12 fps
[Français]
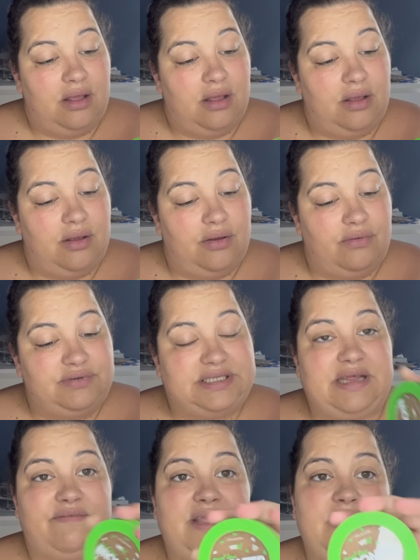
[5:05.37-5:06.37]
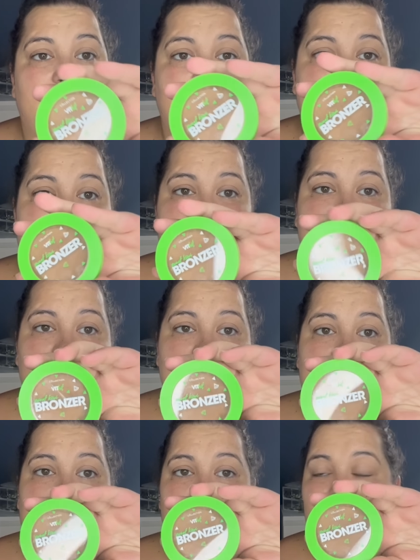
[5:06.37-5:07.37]
Euh, vous savez, je l'avais eu
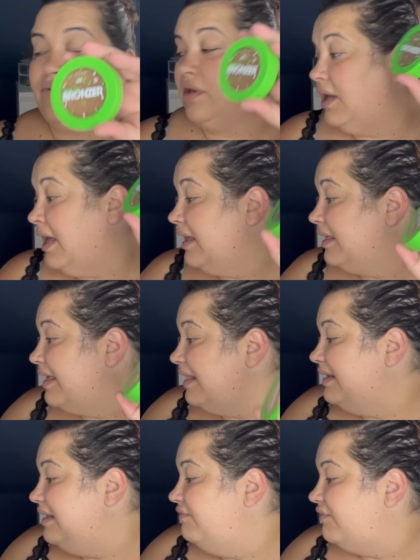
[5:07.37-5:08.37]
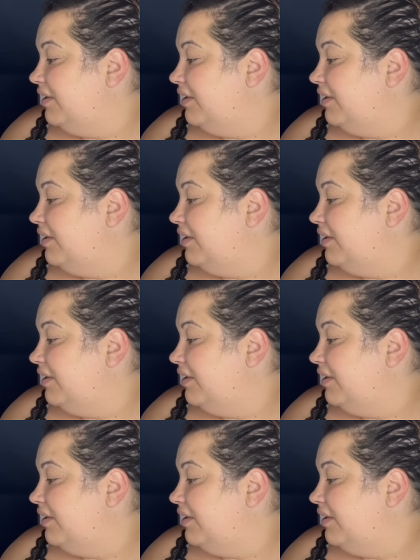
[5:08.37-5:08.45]
à Londres à 4 livres.